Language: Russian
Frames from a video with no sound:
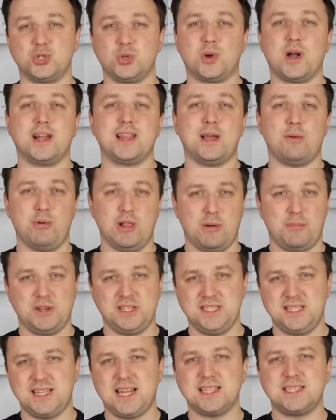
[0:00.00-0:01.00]
что когда была
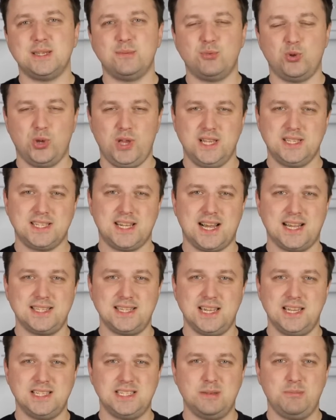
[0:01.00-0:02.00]
презентация, многие
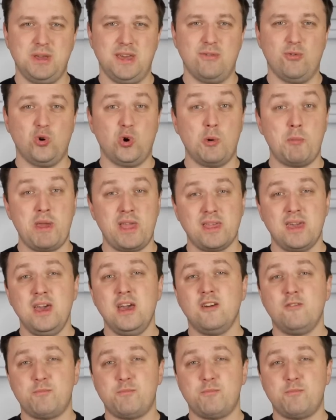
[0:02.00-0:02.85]
захотели себе его купить.